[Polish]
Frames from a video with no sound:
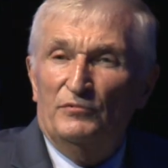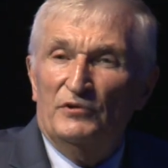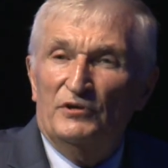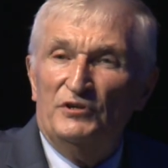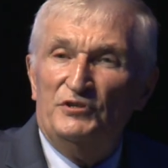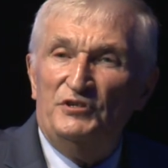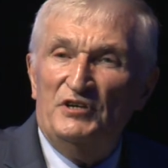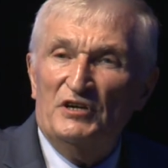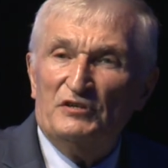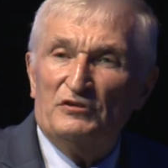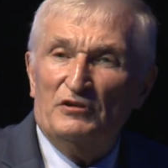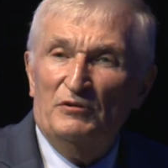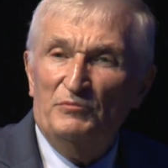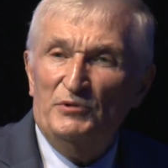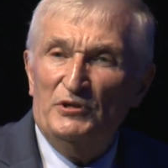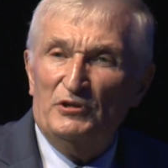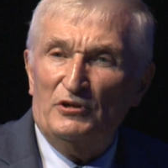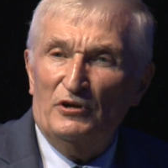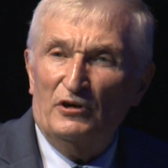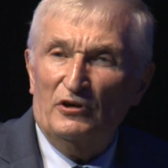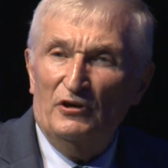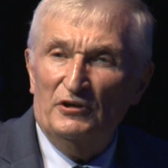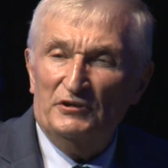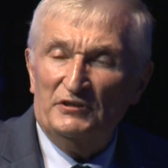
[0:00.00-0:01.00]
Gdzie są
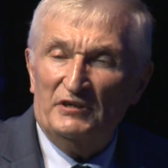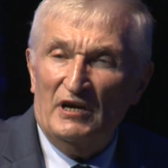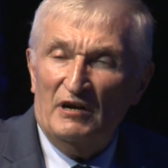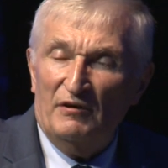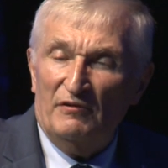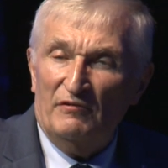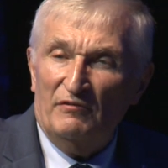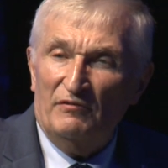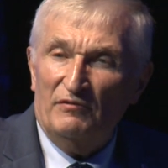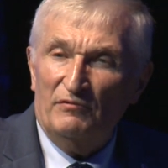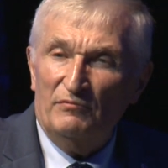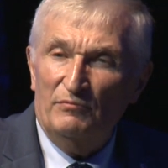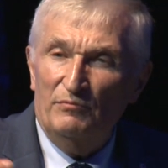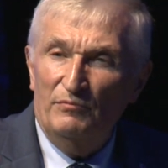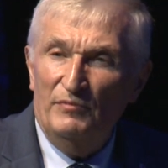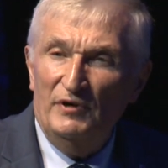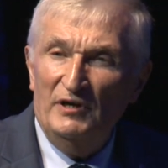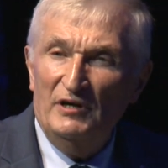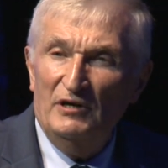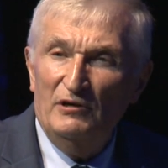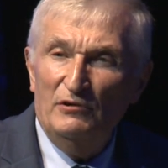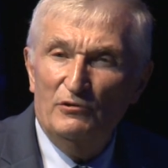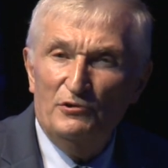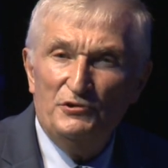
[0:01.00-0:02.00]
mitochondria?
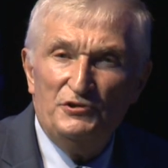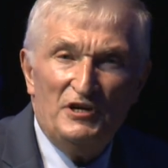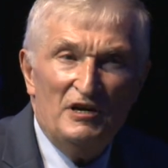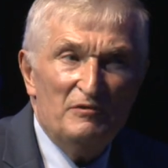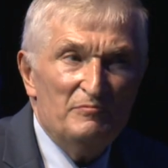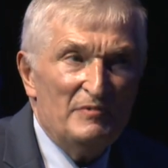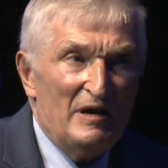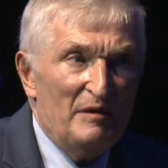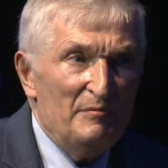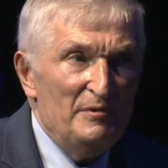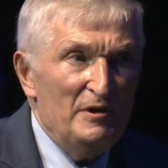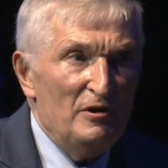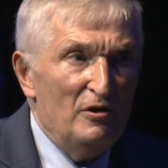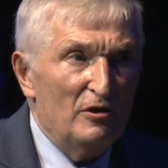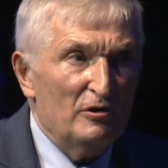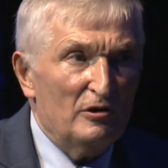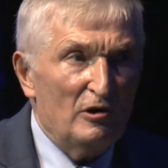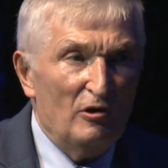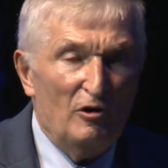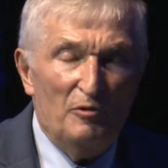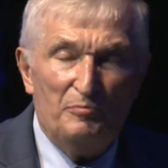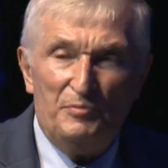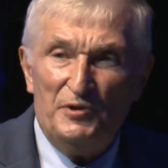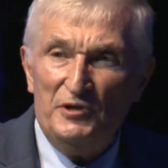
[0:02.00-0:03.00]
My ludzie mamy
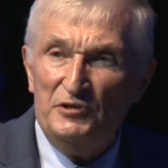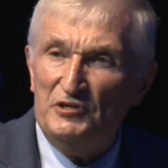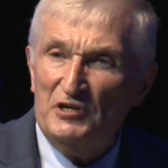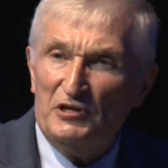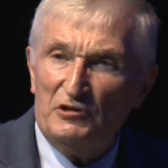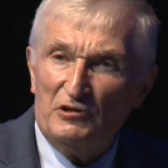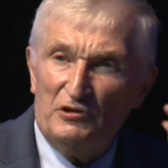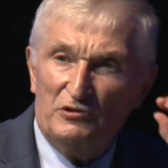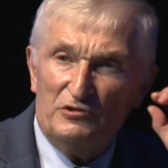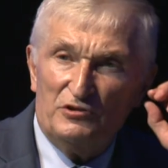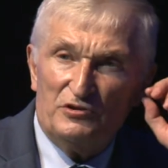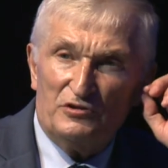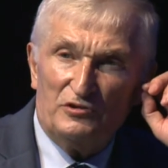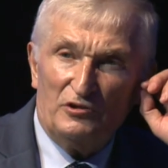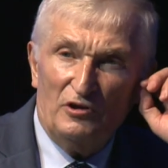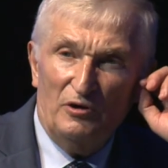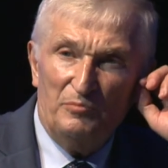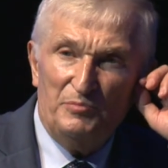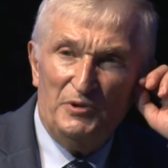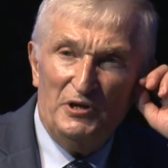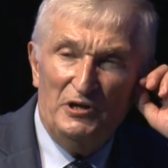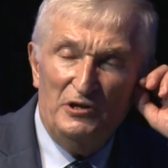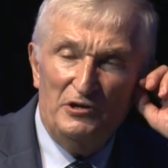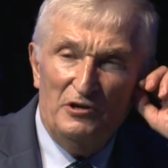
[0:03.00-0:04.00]
około
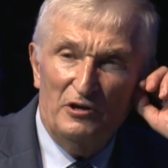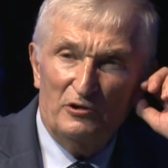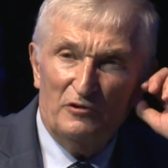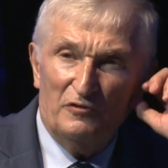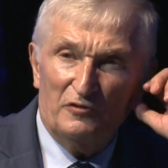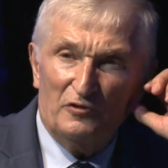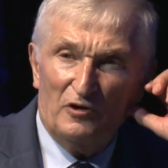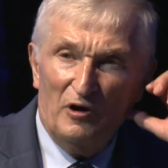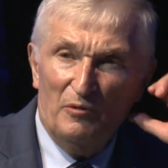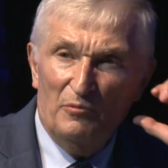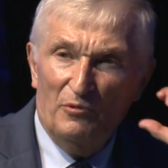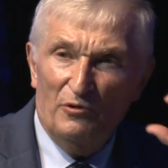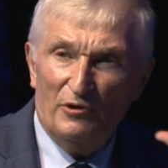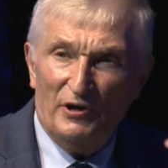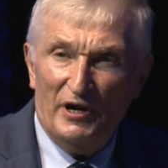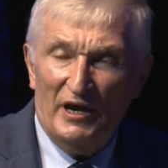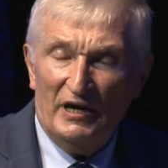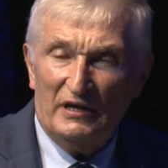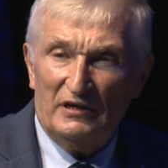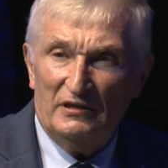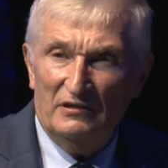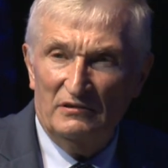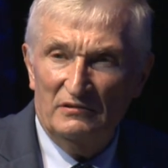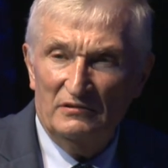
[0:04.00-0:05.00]
50-100 bilionów
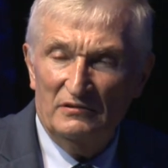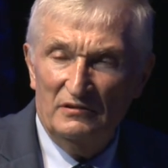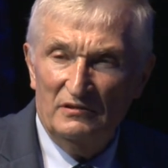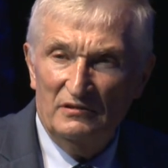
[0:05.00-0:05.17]
komórek